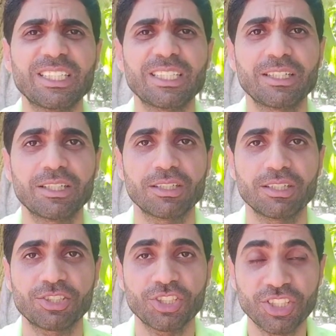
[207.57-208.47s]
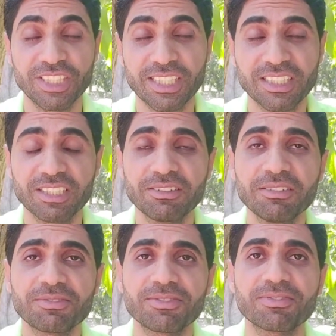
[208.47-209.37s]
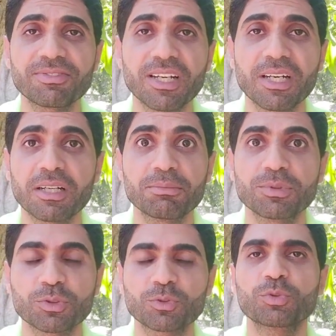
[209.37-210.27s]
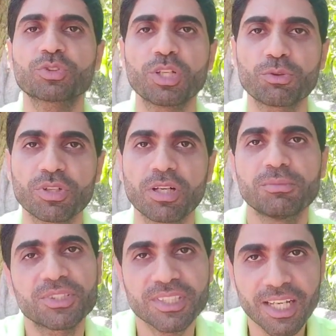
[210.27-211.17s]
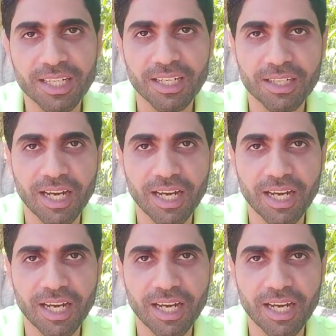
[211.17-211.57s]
الشديده دي فبتصور ثوره مش سهله